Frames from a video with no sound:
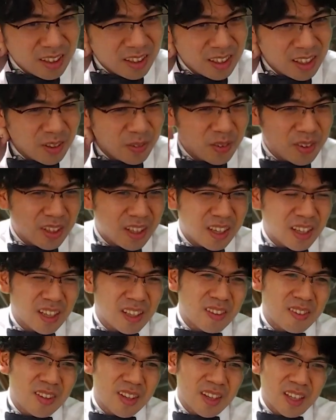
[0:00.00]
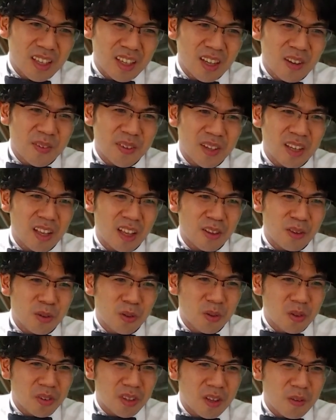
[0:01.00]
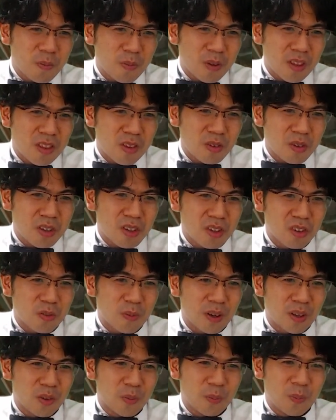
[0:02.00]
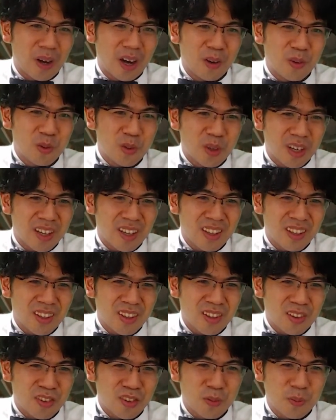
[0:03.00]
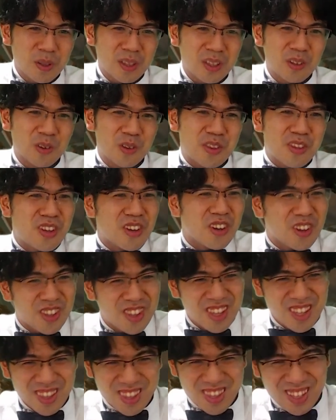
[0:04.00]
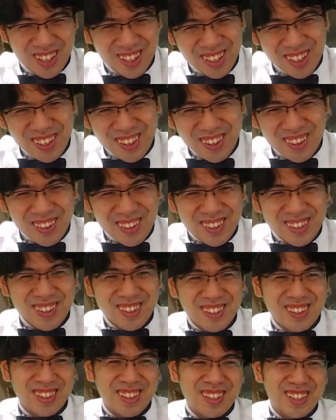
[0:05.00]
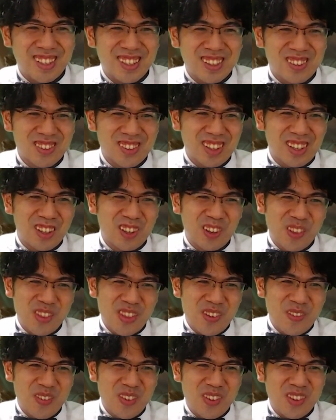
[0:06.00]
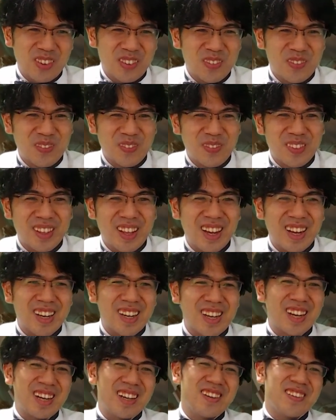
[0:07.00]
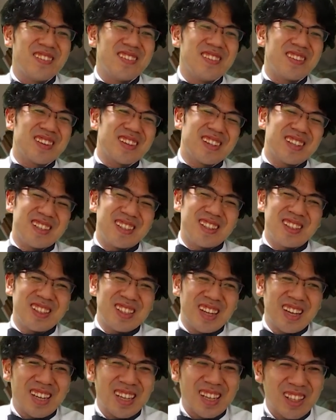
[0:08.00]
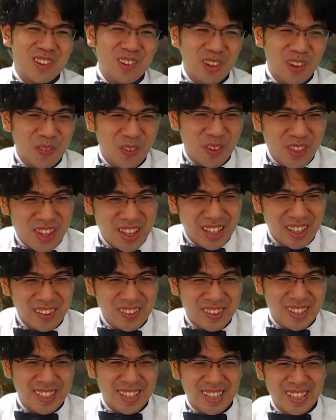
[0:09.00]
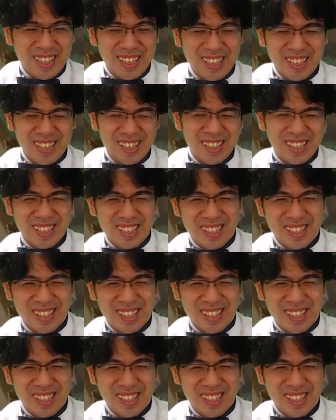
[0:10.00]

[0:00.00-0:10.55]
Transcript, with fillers: でもね、絶景みたいな、当然街の広場の真上、すべての中心地。どうだろう、事務所。なんかどれも違うな。